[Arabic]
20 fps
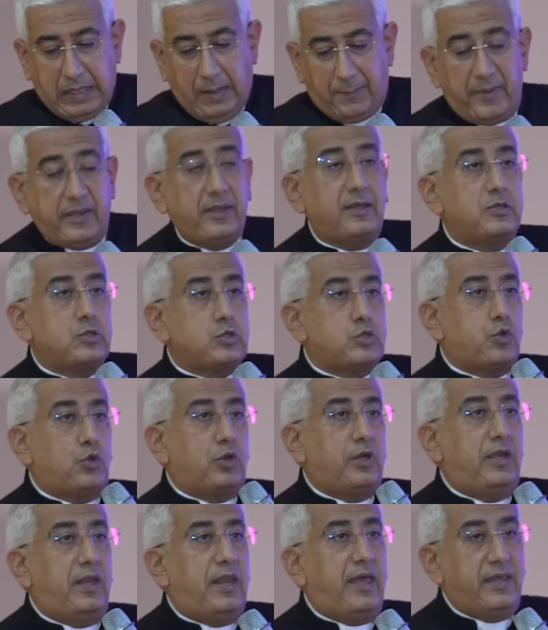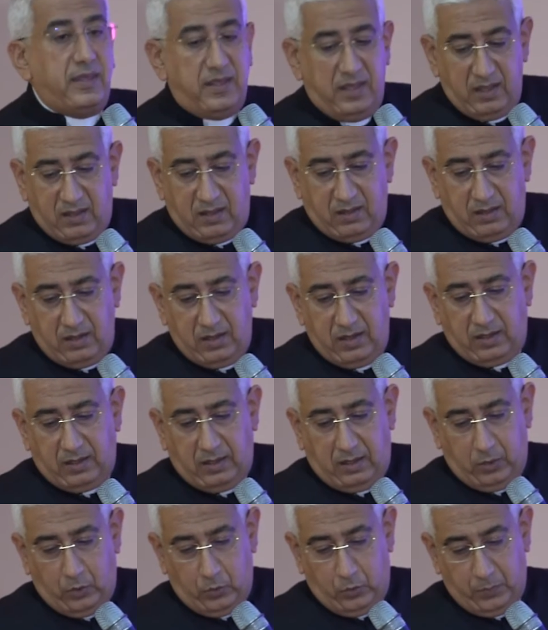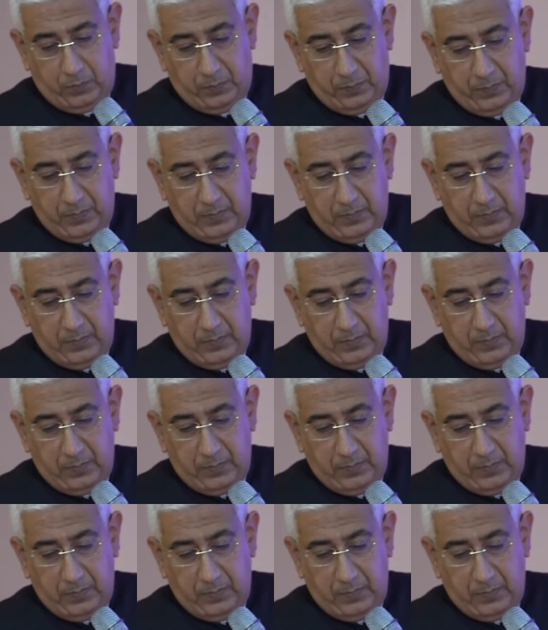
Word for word: كما ينظر إليه خالقه